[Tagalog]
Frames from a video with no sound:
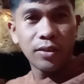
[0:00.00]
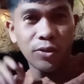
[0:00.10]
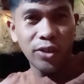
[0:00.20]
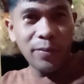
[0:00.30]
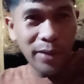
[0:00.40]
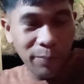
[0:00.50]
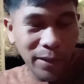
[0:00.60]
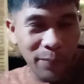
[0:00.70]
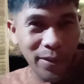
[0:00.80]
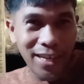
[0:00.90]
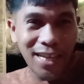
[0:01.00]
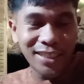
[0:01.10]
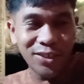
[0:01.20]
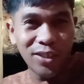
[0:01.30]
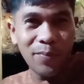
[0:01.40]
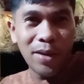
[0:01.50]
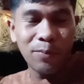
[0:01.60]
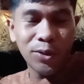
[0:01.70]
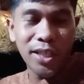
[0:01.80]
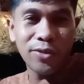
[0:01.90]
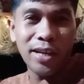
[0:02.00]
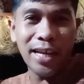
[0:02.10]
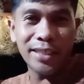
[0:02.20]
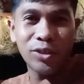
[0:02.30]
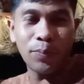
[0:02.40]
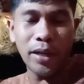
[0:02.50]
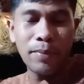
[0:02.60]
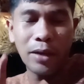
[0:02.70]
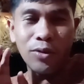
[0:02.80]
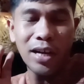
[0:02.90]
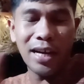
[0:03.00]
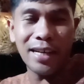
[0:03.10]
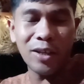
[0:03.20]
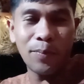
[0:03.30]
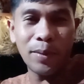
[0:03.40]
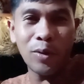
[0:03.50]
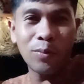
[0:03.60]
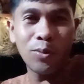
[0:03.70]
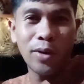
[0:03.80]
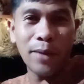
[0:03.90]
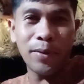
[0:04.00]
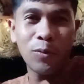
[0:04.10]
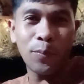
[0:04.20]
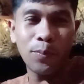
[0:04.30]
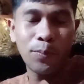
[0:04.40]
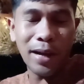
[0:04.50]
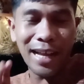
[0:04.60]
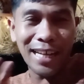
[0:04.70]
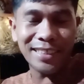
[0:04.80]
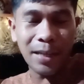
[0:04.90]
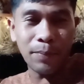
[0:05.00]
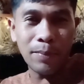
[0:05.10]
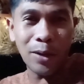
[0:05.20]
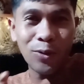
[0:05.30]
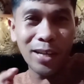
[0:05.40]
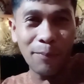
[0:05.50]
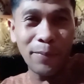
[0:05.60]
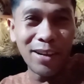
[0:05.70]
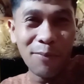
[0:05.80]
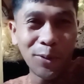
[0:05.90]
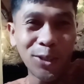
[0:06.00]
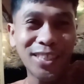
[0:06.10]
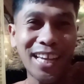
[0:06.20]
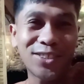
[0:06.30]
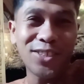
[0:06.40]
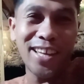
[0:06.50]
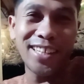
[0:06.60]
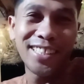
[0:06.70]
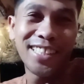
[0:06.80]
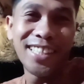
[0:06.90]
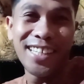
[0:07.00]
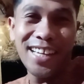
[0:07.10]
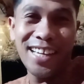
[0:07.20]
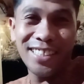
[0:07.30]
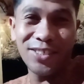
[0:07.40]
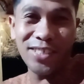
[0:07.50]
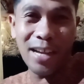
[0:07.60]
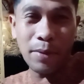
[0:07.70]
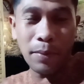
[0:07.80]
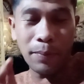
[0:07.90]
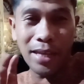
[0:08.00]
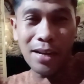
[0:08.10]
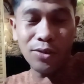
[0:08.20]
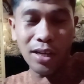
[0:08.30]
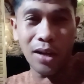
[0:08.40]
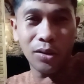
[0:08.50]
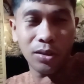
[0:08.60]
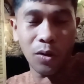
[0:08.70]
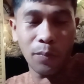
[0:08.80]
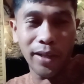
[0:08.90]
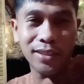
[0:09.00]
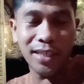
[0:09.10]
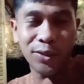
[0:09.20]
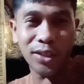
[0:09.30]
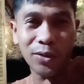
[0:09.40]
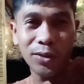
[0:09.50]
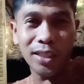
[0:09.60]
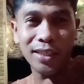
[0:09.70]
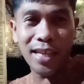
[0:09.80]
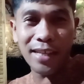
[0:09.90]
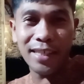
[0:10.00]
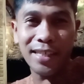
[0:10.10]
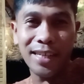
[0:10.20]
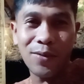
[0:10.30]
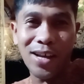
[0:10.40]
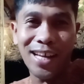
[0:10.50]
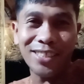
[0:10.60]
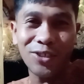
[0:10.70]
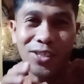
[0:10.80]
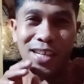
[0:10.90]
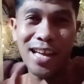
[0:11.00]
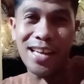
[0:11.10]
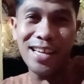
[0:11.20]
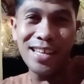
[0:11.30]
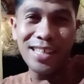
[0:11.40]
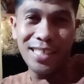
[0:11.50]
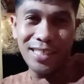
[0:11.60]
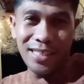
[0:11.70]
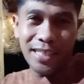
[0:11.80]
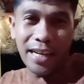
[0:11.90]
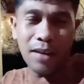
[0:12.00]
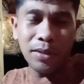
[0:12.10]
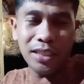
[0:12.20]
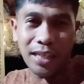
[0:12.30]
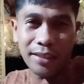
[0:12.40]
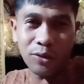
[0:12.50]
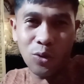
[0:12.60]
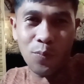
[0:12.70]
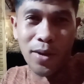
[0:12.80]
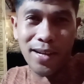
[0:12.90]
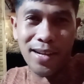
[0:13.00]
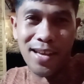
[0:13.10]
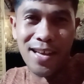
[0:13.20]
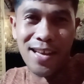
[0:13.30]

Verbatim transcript: Good evening Pilipinas, good evening po sa inyong lahat. So panibagong araw, panibagong buhay, panibagong pag-asa, panibagong gabi naman po tayo today. At yun nga, magbibigil ako ng outro based dito sa content na aking ginawa. At yun nga, isa na naman si Katropa na